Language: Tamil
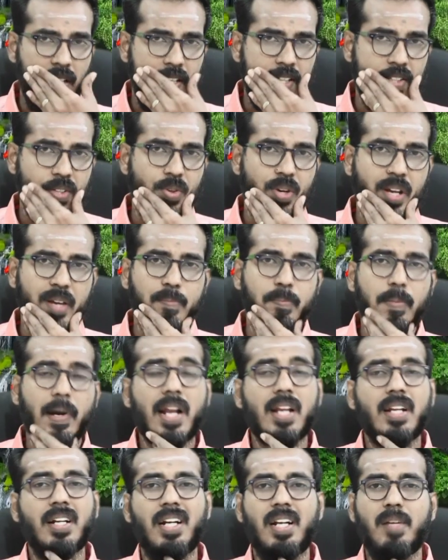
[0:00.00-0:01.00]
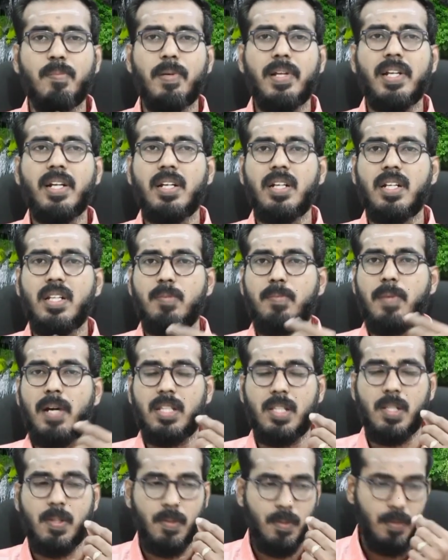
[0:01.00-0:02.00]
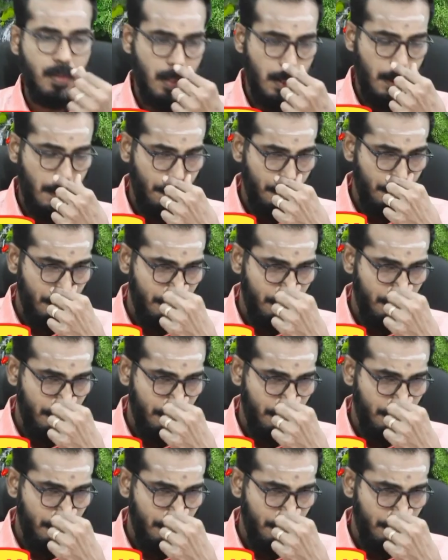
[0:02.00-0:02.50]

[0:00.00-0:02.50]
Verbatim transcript: சரி இதனுடைய பலன்கள் எப்படி இருக்குன்றதை பார்த்துருவோம்